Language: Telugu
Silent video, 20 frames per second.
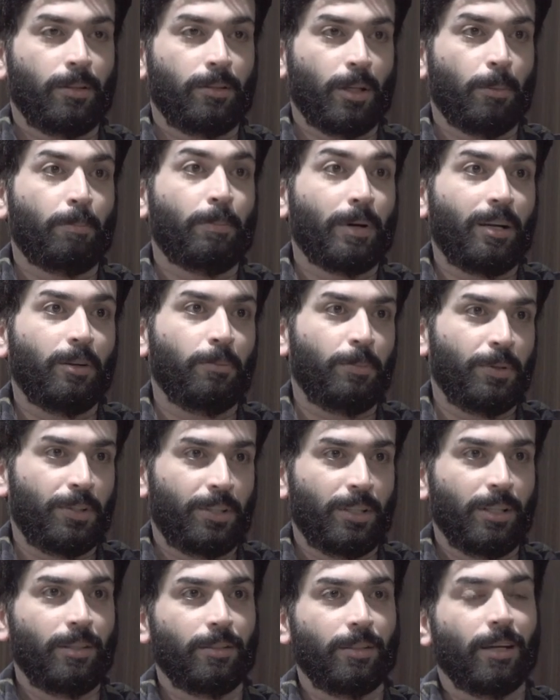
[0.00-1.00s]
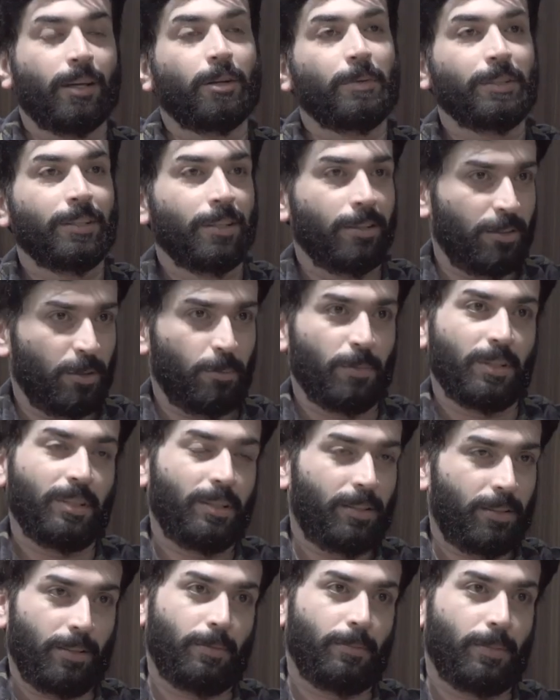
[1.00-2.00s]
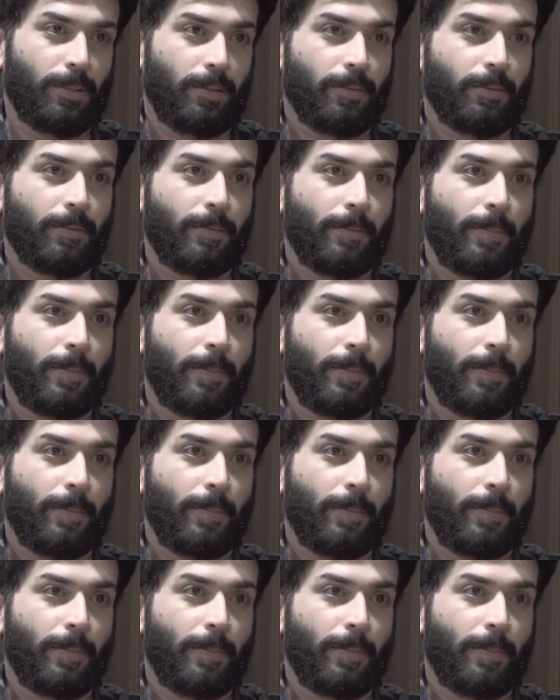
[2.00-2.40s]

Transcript: చెప్పాలనిపించి దాని మీద నేను సినిమా చేశాను అనమాట